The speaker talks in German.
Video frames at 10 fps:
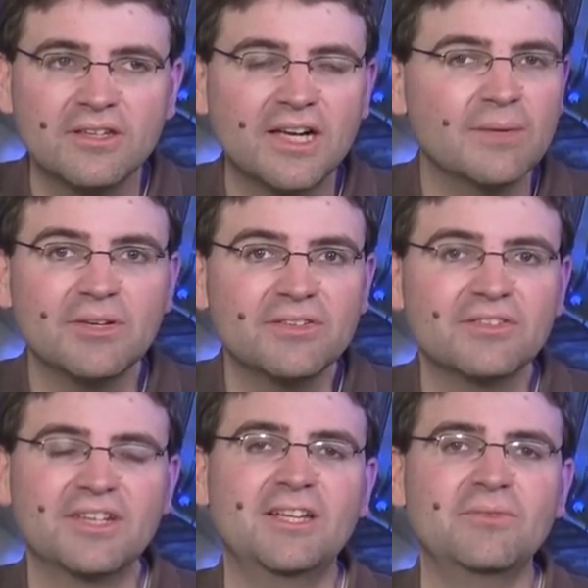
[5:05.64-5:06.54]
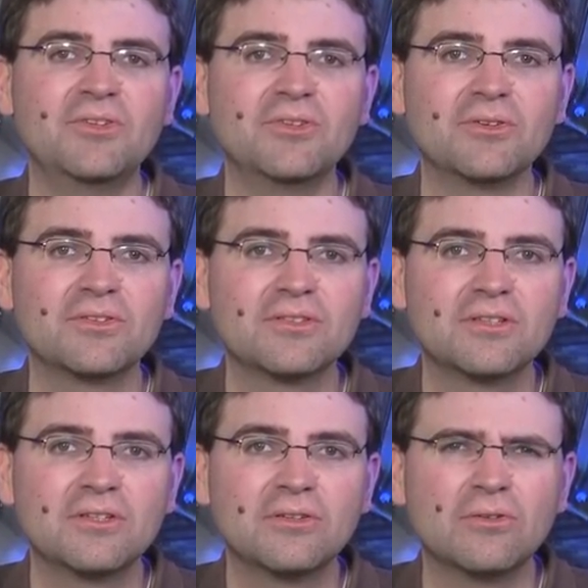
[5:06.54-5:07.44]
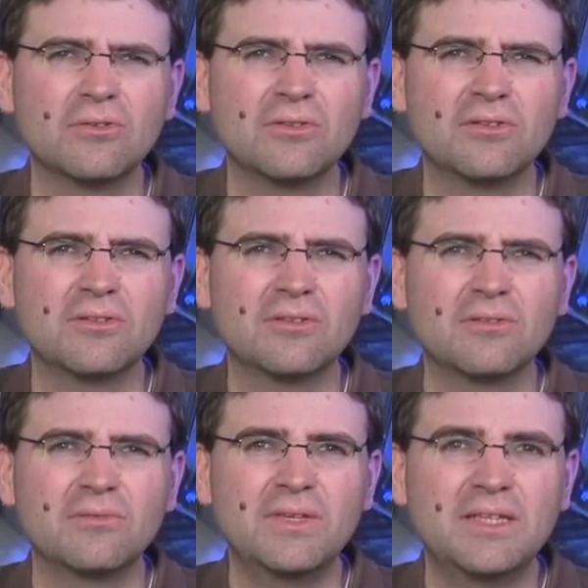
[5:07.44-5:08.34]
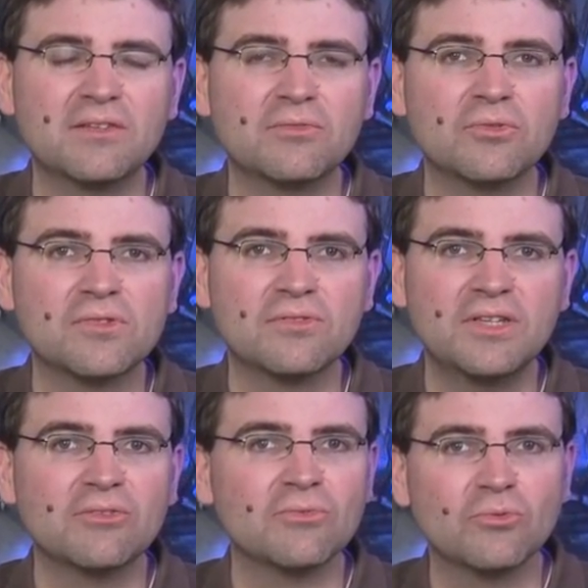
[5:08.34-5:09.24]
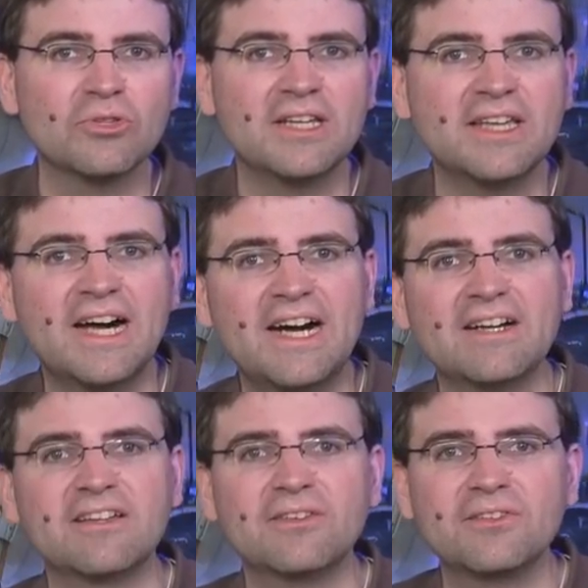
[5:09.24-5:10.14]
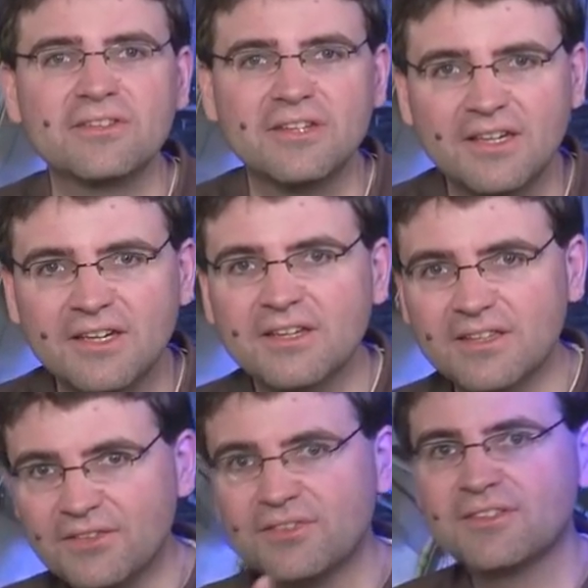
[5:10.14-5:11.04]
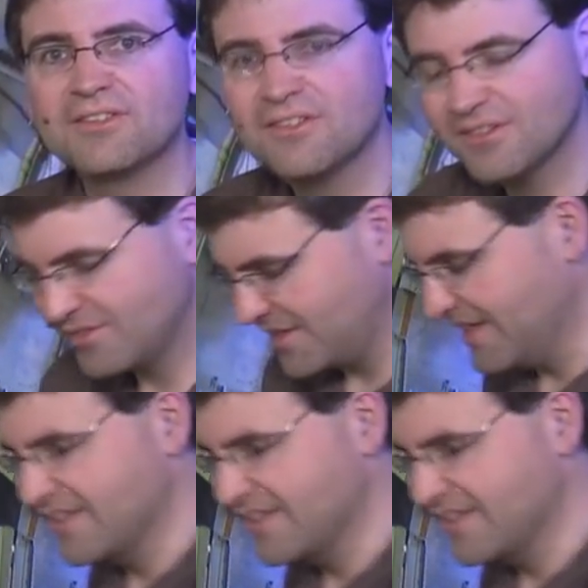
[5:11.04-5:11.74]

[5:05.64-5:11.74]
aber es ist kein Windows. Und wie das funktioniert und wo da der Haken ist, das zeige